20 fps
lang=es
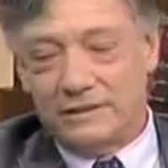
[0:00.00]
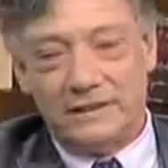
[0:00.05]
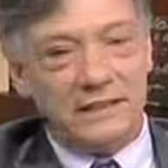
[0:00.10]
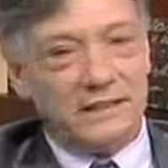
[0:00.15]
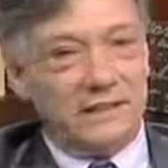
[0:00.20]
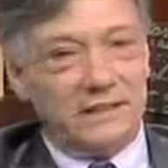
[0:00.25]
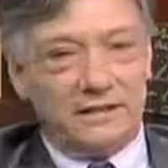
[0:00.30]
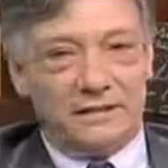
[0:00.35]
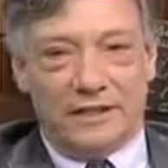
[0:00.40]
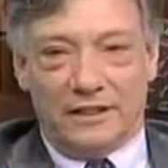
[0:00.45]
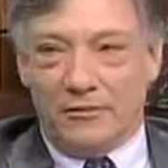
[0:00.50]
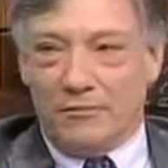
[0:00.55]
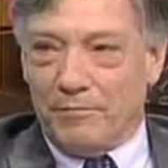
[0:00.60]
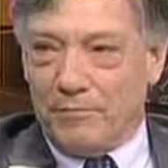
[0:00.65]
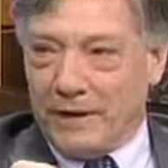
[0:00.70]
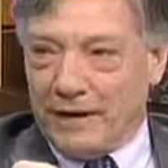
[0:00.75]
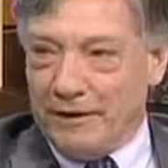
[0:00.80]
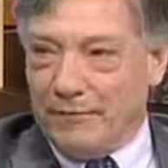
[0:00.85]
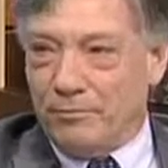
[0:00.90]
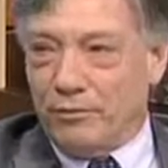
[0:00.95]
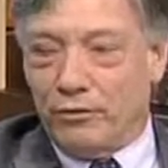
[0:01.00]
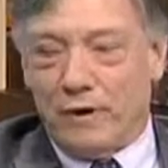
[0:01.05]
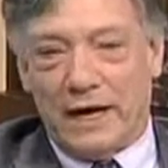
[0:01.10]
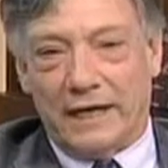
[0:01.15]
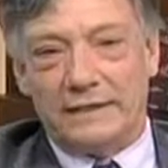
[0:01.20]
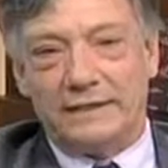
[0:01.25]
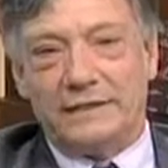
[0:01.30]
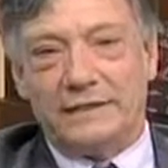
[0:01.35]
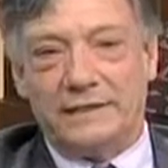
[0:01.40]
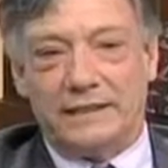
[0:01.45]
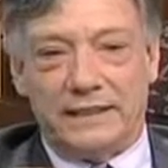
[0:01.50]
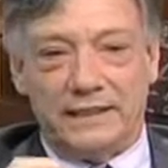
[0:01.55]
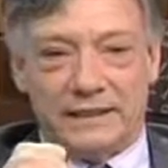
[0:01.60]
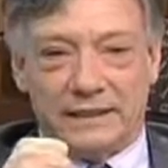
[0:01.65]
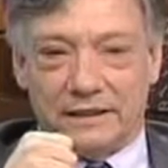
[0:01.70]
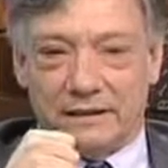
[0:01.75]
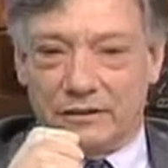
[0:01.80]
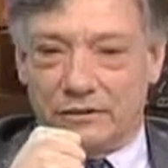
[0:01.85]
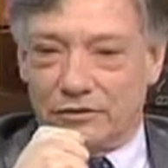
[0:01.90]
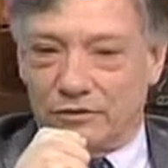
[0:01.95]
Muchas gracias. Tiene un país
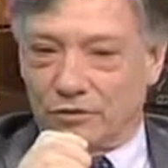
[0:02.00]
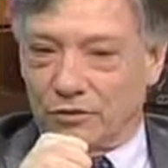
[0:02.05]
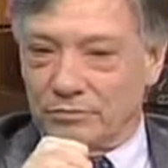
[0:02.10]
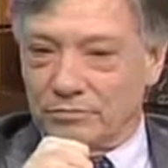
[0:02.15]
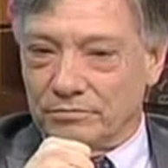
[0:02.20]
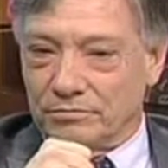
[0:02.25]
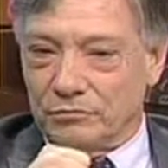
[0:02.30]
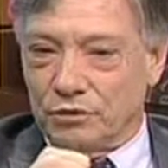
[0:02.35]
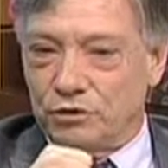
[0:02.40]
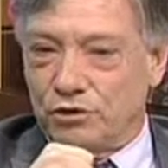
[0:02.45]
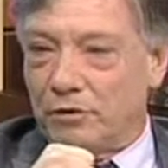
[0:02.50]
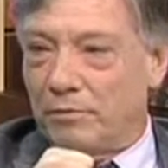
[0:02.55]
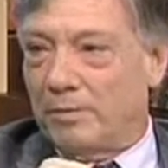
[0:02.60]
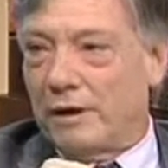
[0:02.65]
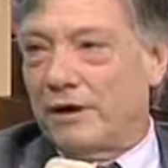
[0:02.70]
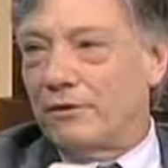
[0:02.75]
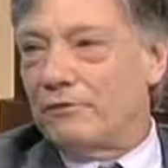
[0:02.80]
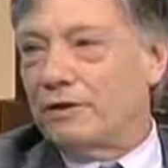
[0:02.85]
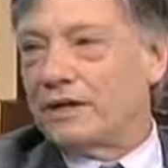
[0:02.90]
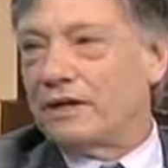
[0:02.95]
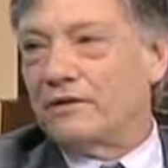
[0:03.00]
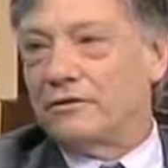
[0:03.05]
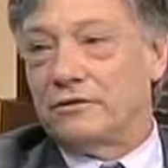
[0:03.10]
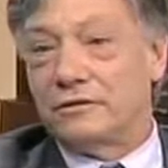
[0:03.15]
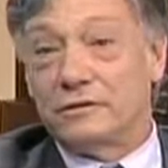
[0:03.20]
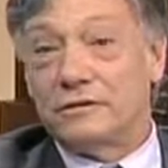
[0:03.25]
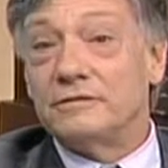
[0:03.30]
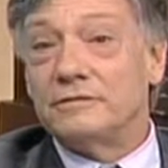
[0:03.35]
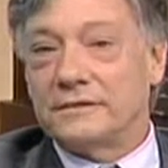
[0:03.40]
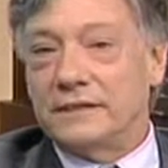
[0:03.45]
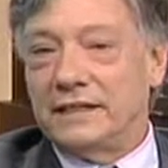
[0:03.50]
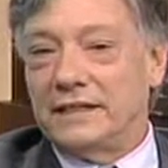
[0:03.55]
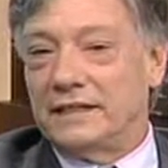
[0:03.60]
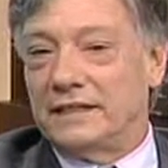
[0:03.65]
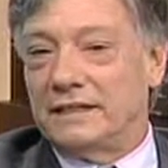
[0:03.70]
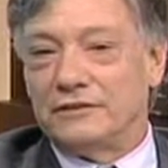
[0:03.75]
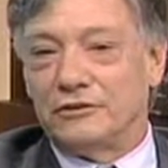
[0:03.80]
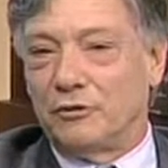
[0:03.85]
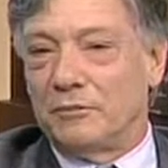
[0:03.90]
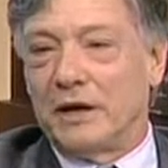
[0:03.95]
pujante, con mucho power, yo
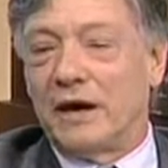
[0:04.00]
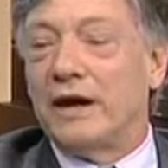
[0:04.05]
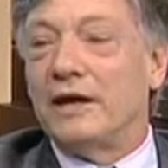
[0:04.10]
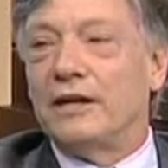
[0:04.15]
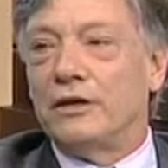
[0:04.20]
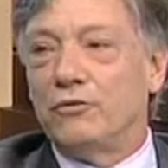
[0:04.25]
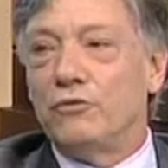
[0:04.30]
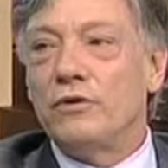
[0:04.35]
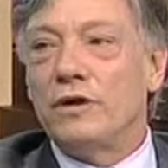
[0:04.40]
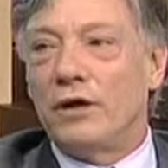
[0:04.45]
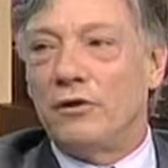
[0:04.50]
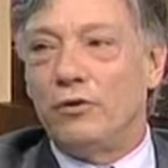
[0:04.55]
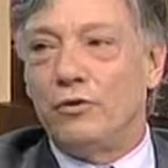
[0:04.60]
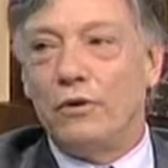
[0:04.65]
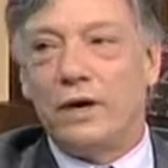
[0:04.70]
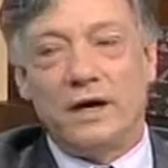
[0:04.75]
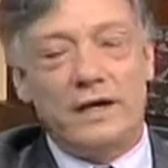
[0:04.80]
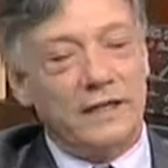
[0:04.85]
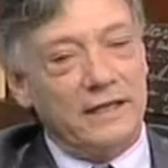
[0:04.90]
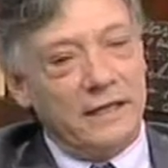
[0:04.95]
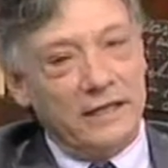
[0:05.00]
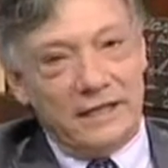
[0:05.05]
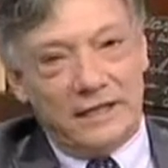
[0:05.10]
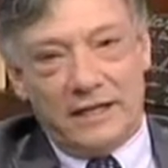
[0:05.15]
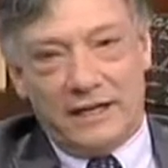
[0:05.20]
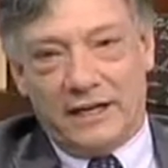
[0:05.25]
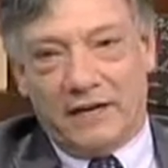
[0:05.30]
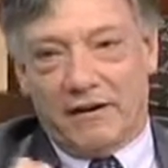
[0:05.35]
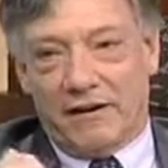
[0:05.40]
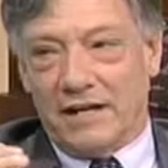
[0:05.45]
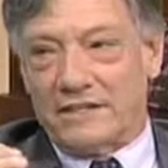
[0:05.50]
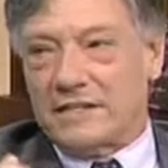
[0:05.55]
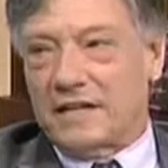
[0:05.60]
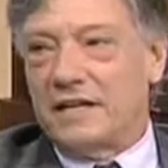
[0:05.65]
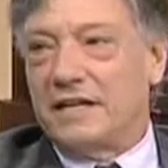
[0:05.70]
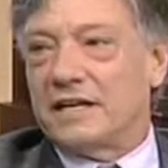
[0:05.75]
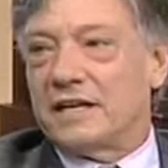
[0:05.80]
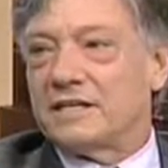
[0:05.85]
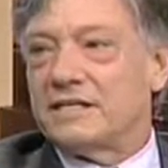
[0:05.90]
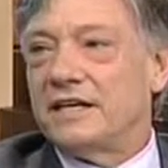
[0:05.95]
eh, no me cabe ninguna duda que van a
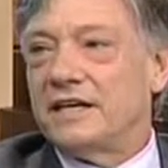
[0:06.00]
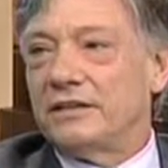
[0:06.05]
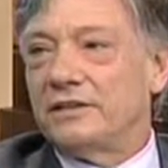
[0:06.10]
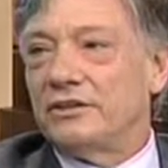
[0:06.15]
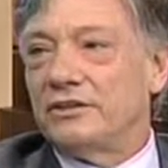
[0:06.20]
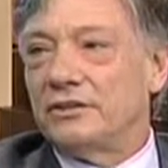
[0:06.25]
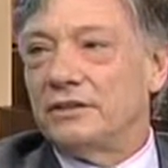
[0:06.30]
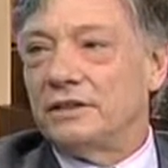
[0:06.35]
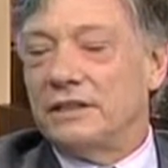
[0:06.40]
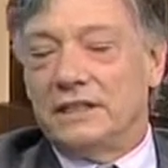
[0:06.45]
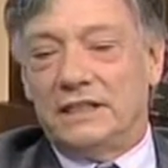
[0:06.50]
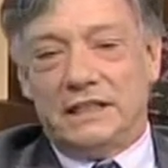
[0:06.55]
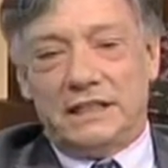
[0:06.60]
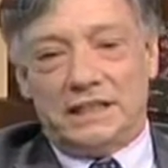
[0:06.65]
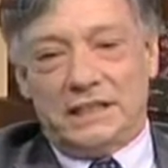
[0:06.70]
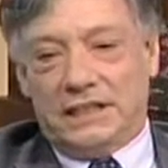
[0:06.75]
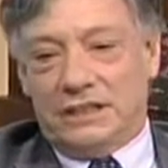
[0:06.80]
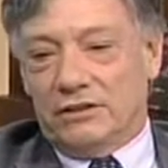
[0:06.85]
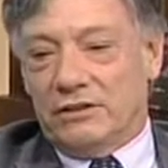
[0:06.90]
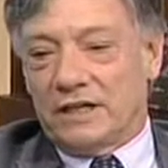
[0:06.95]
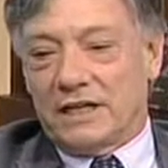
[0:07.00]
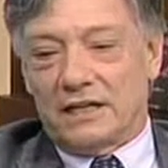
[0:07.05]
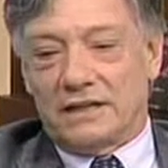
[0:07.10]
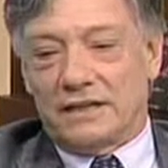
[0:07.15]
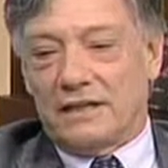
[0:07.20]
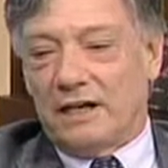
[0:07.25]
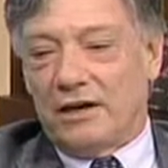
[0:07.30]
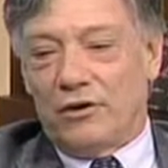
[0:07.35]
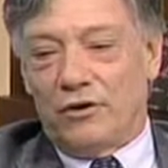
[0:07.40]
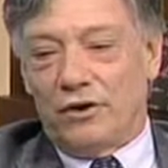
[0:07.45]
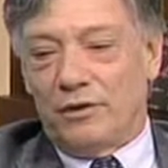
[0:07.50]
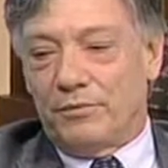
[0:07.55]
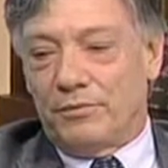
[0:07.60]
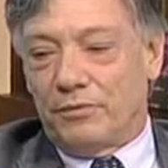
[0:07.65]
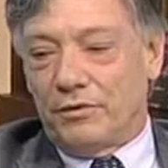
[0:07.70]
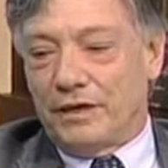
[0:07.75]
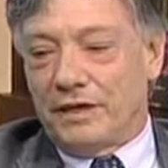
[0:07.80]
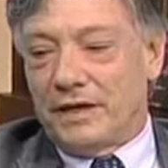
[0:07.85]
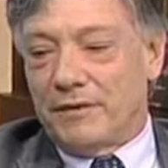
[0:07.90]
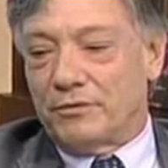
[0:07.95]
seguir creciendo y yo encantado de
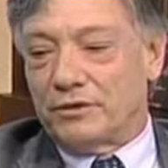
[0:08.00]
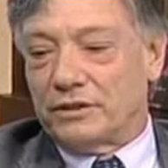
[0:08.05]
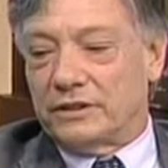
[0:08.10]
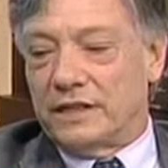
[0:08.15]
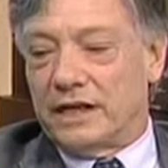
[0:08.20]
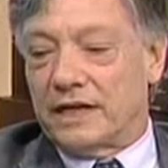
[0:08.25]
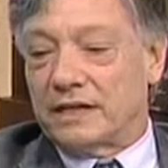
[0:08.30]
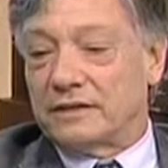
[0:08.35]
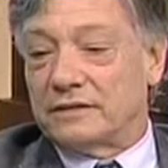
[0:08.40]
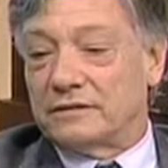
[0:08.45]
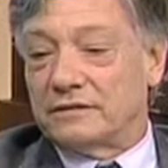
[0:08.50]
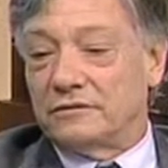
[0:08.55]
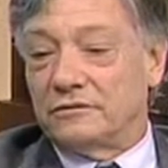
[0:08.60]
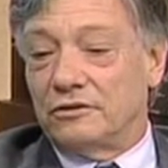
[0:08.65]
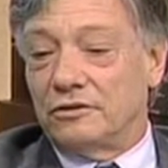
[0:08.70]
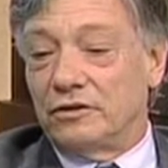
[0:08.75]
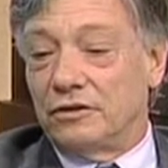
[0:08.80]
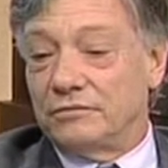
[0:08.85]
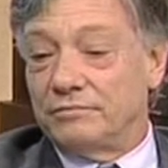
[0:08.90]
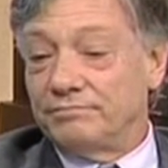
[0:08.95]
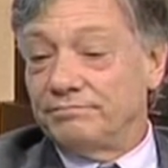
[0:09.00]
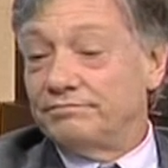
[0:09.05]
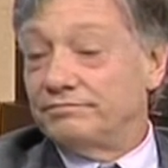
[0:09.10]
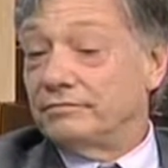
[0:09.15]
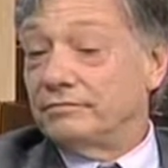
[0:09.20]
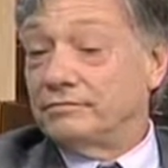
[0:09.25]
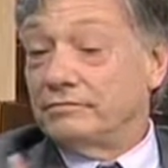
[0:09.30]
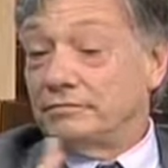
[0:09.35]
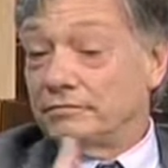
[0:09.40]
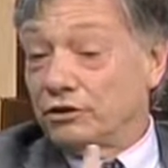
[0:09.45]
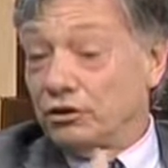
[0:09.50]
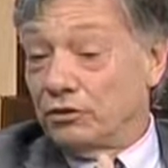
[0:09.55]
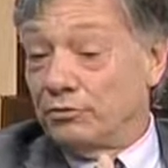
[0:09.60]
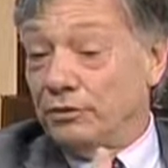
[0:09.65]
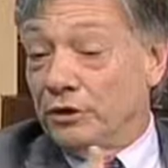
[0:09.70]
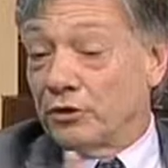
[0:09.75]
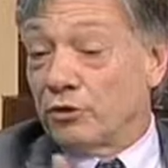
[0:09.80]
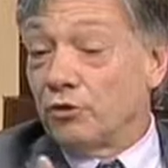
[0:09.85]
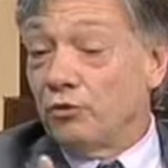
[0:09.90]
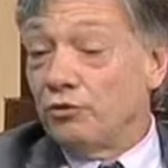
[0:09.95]
poder aportar con,
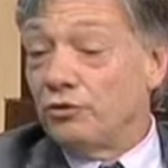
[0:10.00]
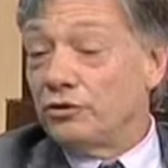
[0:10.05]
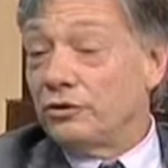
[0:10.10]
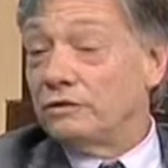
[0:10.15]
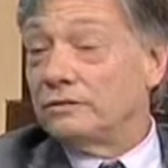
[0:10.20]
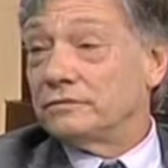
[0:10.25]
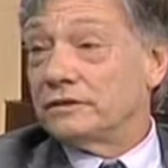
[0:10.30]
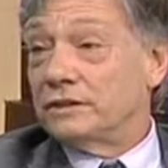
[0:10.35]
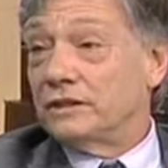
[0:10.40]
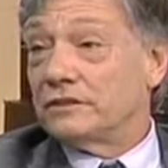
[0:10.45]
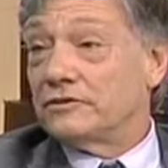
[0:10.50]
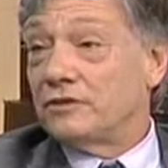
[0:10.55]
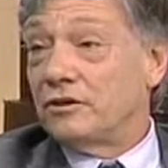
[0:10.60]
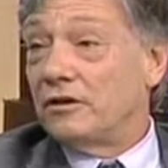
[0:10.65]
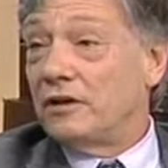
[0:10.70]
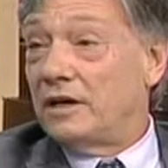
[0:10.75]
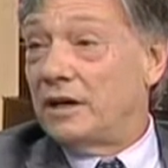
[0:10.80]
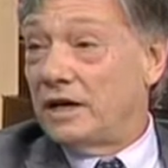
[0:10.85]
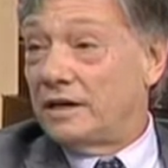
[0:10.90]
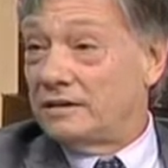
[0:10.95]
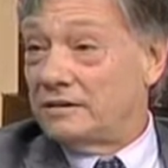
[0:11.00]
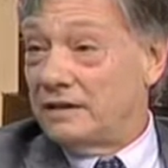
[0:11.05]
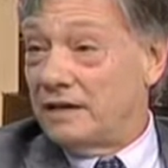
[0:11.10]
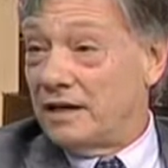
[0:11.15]
mi rubro, que son la,